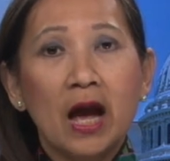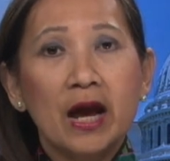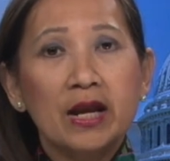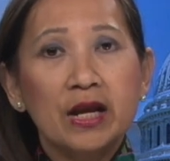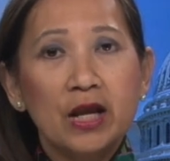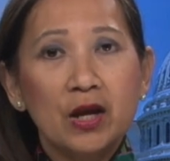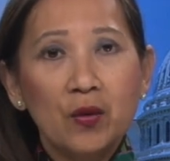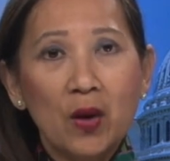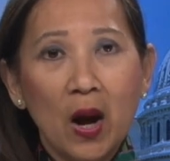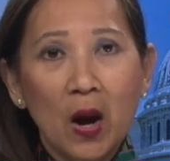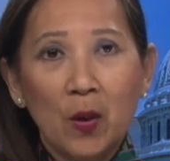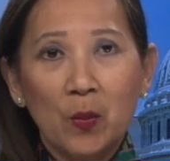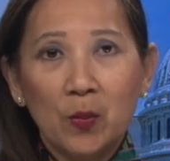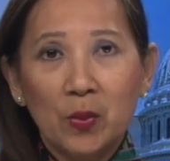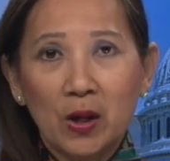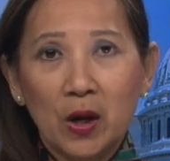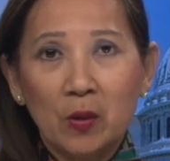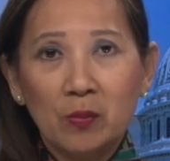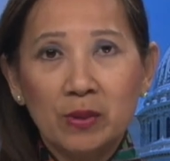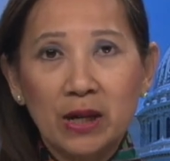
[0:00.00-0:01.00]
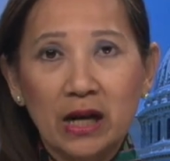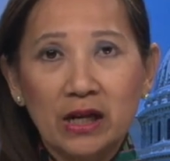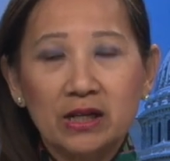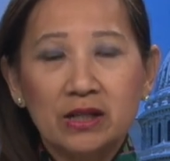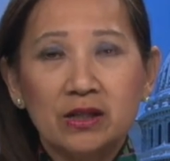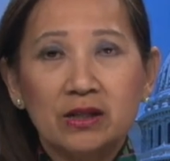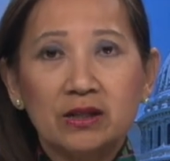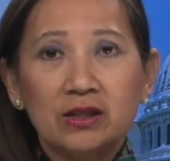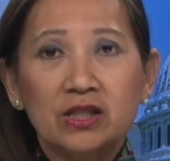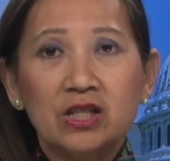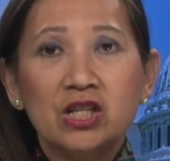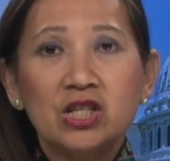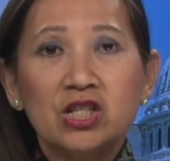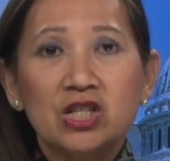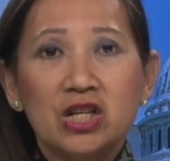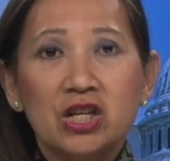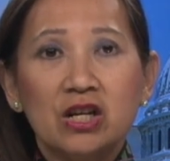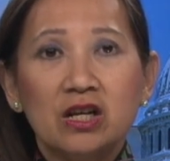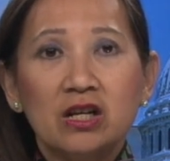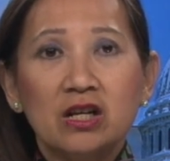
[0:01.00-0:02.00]
nếu ông không đạt được tiến
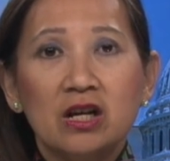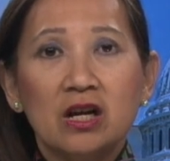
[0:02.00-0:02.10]
triển.